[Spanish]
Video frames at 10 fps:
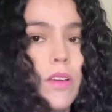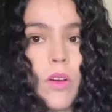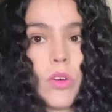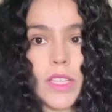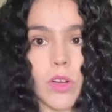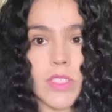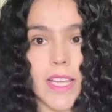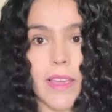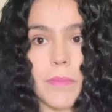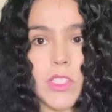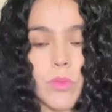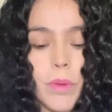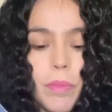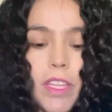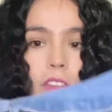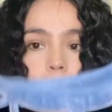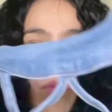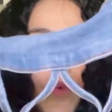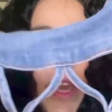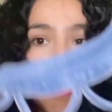Otra cosa que me estuve pidiendo
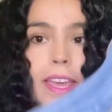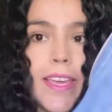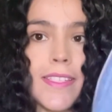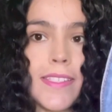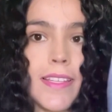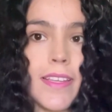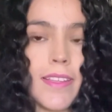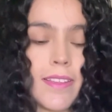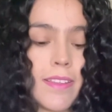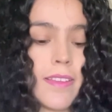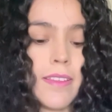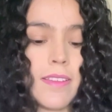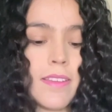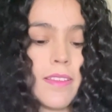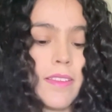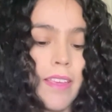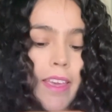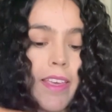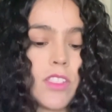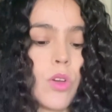fue este,
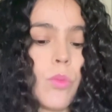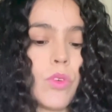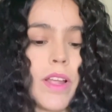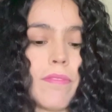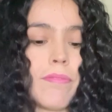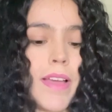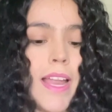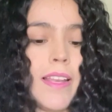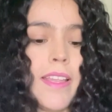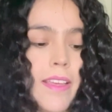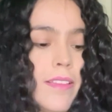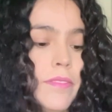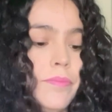que es como una falda.